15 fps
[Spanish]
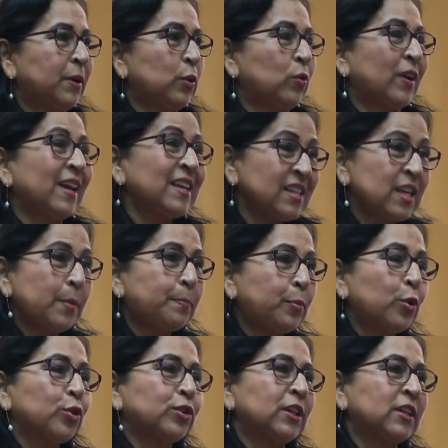pero ese
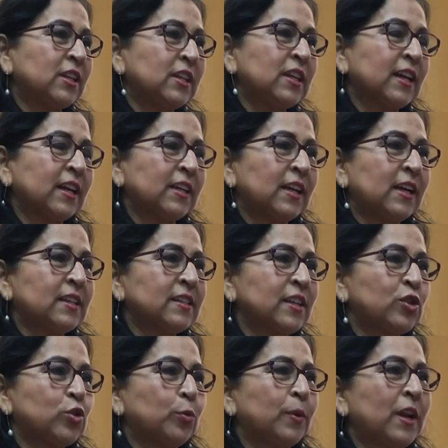aporte tiene que
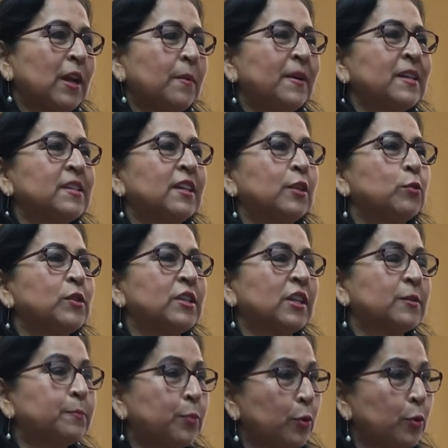darse sobre la base de nuestras